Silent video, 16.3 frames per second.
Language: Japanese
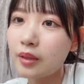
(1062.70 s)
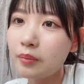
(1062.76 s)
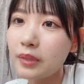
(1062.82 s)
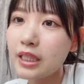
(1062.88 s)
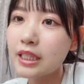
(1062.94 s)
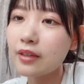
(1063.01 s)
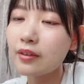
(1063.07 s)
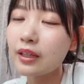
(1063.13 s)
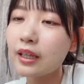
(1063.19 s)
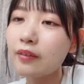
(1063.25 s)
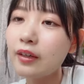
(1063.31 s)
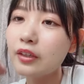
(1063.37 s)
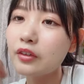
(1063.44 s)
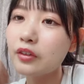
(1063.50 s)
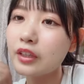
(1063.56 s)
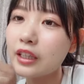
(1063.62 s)
ミッシャンは可
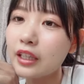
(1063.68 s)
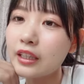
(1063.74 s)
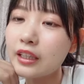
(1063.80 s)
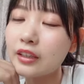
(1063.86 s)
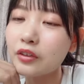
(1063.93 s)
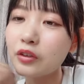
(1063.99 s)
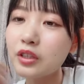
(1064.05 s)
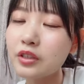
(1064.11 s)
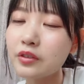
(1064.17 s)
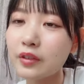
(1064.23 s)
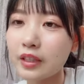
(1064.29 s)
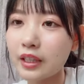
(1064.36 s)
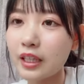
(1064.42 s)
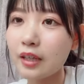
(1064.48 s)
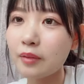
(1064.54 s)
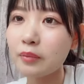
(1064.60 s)
愛いと綺麗ならどっち言わ
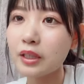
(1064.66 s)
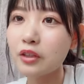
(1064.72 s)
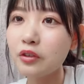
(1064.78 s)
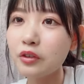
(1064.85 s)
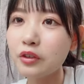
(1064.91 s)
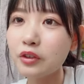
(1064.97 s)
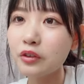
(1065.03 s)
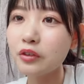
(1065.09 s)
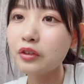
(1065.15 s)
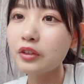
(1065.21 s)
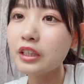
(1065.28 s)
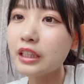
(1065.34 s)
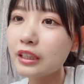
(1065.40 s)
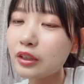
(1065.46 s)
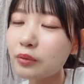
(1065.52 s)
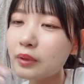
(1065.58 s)
れたいまあ究極の
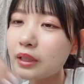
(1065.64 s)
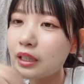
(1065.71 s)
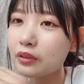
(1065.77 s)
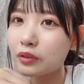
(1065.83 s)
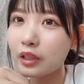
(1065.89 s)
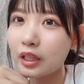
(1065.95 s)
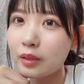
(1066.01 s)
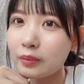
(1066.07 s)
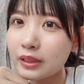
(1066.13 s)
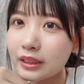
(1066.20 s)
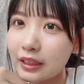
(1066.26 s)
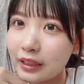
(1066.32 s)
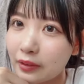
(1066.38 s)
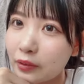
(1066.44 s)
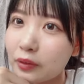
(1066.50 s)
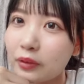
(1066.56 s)
二択みたいなとこあります
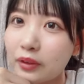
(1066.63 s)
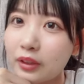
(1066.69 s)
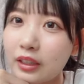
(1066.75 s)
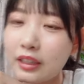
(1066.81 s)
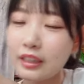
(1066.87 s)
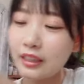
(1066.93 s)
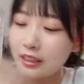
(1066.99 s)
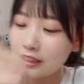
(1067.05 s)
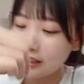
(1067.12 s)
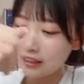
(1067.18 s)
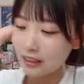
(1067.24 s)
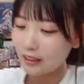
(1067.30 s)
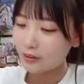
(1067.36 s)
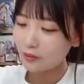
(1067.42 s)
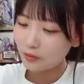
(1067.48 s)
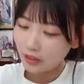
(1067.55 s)
けど
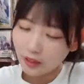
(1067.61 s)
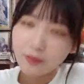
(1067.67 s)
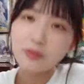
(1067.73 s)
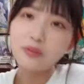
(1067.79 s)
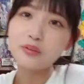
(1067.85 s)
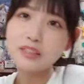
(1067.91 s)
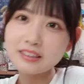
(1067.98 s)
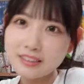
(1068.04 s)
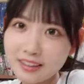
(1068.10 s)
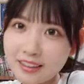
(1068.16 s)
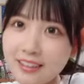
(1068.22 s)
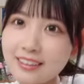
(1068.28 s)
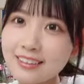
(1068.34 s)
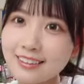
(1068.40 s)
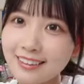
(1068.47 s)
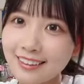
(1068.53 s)
あの可愛いのが好き
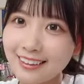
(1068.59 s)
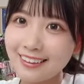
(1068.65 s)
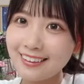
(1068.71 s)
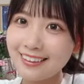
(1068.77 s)
です